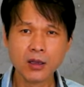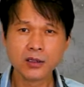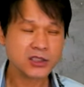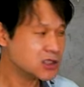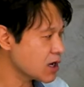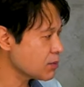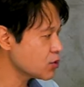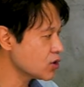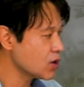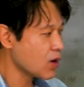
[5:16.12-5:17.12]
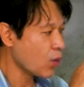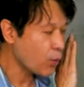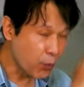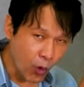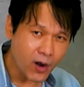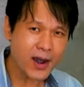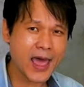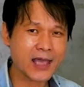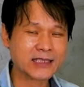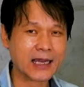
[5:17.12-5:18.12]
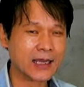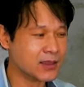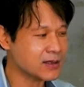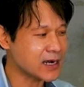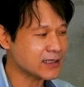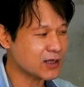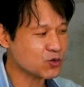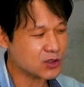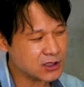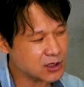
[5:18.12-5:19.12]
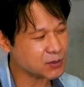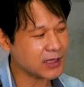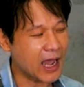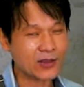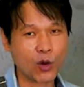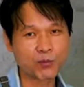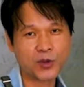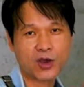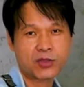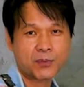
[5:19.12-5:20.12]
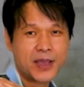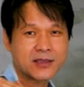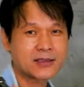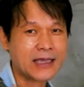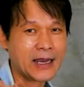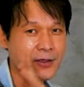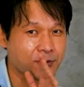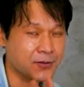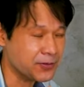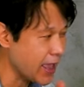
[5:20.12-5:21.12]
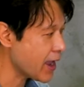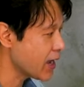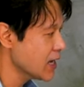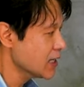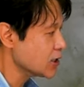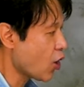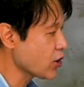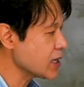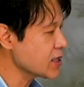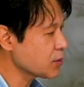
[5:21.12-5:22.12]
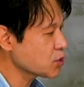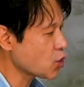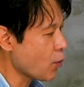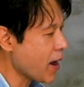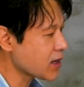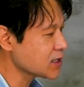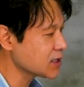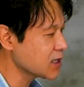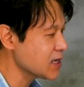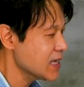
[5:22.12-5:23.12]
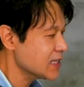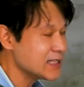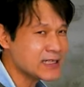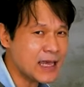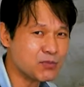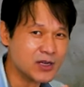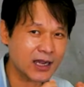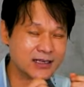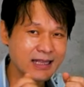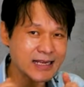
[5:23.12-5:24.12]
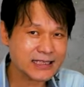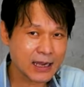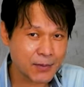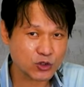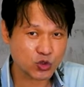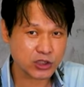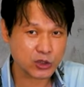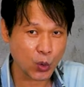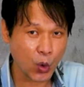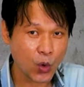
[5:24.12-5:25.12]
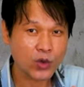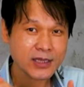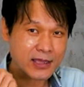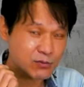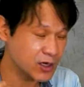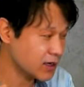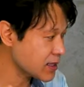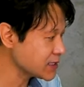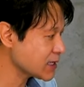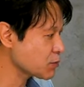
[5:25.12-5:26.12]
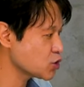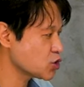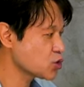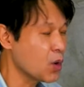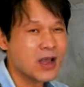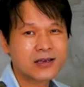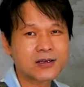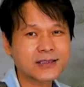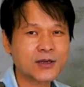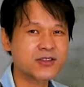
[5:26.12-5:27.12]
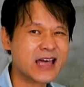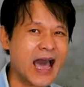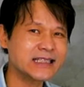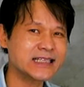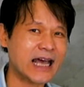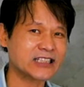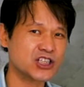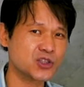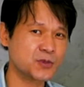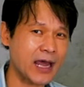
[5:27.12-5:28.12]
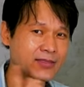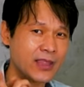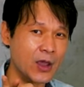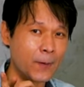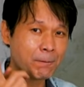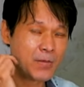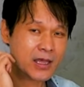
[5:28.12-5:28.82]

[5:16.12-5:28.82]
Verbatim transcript: 시접을 원래 자켓을 할 때는 우리 시접을 다 넘겨서 패드를 달았는데 여기서부터 요만큼을 2세 분량을 살짝만 주시고 그렇다고 산이 낮아지면 안 돼요.